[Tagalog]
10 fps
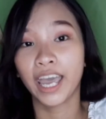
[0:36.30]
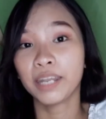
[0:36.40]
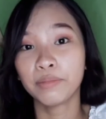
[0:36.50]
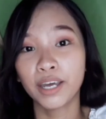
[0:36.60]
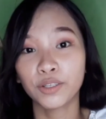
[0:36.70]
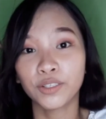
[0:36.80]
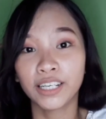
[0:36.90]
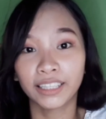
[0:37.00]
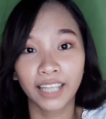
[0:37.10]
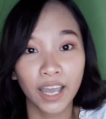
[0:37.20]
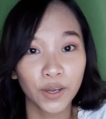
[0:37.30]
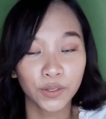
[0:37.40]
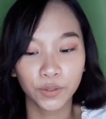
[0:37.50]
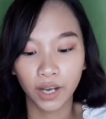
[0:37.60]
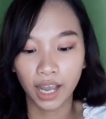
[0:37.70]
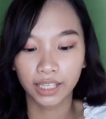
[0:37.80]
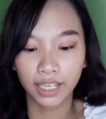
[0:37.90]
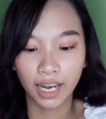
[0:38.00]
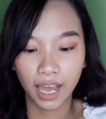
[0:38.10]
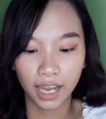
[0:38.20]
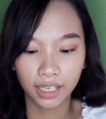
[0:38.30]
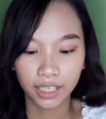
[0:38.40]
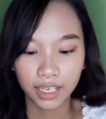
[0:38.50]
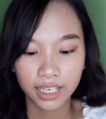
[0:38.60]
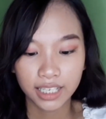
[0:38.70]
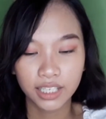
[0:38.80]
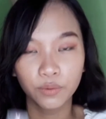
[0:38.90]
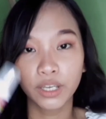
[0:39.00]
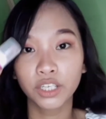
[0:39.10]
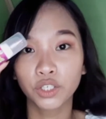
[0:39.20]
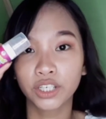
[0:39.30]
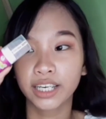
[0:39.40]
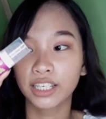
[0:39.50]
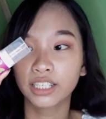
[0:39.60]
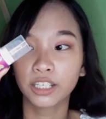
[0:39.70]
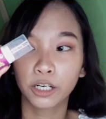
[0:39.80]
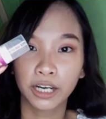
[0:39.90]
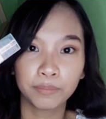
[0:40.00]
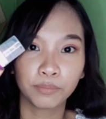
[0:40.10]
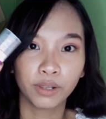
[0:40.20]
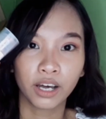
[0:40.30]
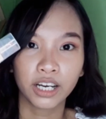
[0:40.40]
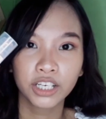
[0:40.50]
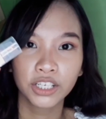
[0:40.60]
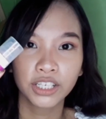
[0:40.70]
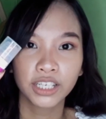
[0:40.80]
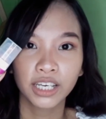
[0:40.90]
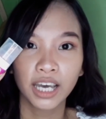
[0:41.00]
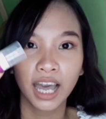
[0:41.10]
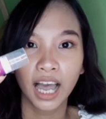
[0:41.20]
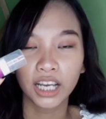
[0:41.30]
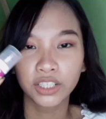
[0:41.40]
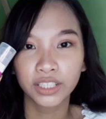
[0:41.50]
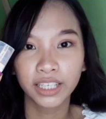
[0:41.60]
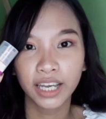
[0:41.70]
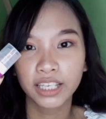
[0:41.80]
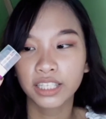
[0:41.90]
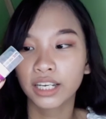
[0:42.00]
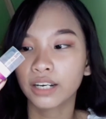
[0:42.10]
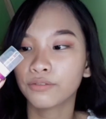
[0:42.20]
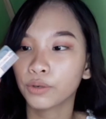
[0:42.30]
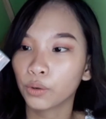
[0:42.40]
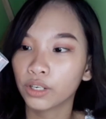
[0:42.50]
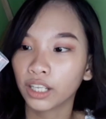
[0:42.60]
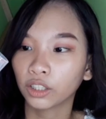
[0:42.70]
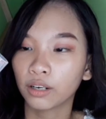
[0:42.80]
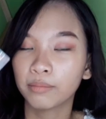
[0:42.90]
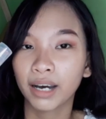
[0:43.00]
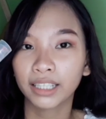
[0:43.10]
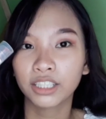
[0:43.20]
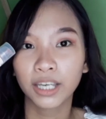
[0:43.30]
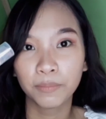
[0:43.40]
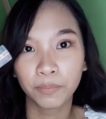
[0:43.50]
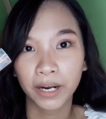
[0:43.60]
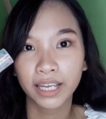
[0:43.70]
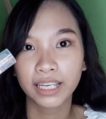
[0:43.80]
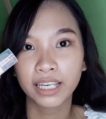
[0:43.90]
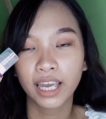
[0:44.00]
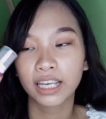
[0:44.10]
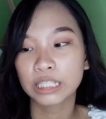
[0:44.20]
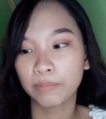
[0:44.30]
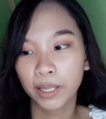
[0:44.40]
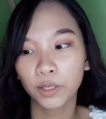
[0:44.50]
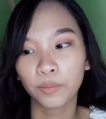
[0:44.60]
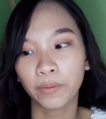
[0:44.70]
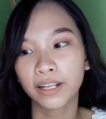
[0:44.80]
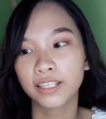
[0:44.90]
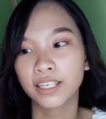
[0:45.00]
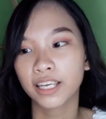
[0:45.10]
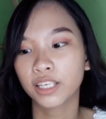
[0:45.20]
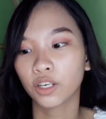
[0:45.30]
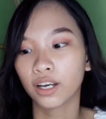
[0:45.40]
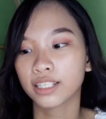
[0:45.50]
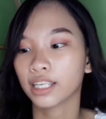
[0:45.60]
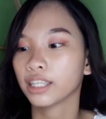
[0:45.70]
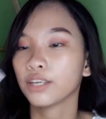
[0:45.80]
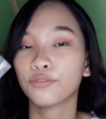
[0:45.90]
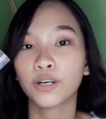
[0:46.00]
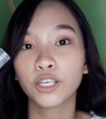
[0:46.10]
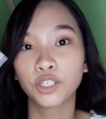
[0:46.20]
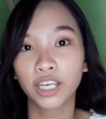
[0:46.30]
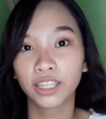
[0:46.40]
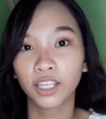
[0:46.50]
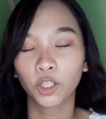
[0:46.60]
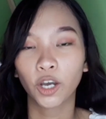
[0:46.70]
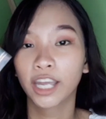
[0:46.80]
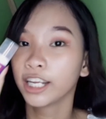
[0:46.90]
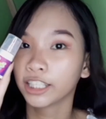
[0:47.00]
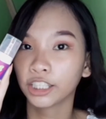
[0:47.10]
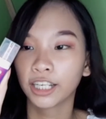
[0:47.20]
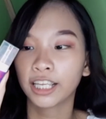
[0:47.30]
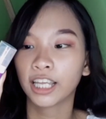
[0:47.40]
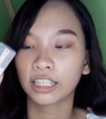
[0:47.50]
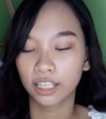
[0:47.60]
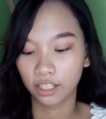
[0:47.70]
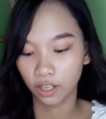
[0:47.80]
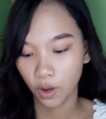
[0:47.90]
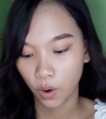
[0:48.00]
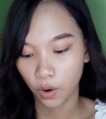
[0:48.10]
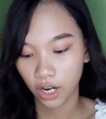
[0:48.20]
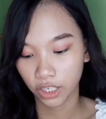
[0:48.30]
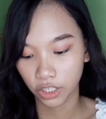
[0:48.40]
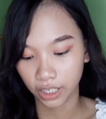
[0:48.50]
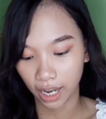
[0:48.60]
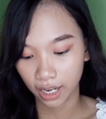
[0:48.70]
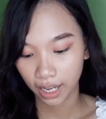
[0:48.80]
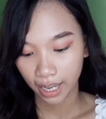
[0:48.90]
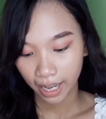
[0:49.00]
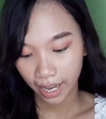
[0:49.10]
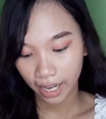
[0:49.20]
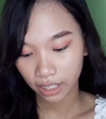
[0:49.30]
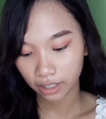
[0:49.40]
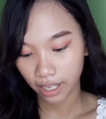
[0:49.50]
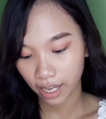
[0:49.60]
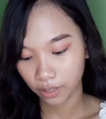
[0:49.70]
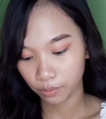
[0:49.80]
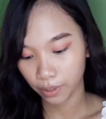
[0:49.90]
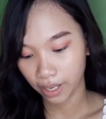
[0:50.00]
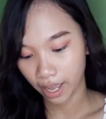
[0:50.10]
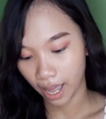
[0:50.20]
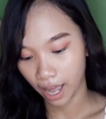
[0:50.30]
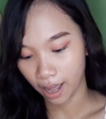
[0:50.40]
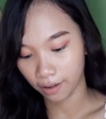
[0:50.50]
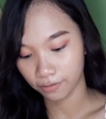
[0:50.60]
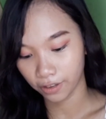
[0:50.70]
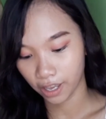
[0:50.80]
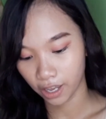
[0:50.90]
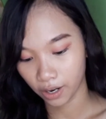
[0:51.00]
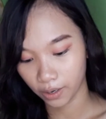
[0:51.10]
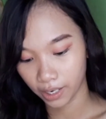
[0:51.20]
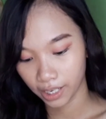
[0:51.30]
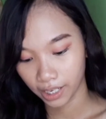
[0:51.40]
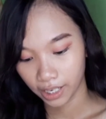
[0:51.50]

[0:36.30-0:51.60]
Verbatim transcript: and meron ulit tayo nung kanilang Sweet Cheeks Cream Blush Actually guys, na-review ko na to but syempre i-explain ko pa rin sa inyo kasi different shade na to and ito try natin ulit siya. And then we have here